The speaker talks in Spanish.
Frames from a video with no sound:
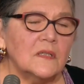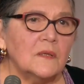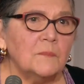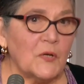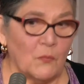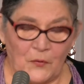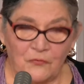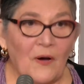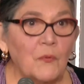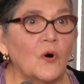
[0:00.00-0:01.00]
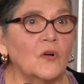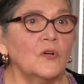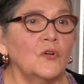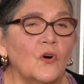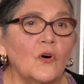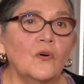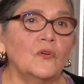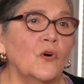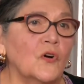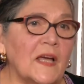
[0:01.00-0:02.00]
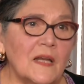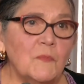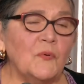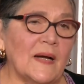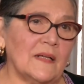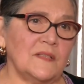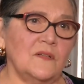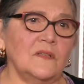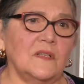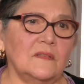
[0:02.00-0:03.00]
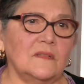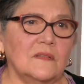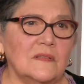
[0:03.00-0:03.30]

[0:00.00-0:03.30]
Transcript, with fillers: Pero por favor, no, no queremos vacaciones.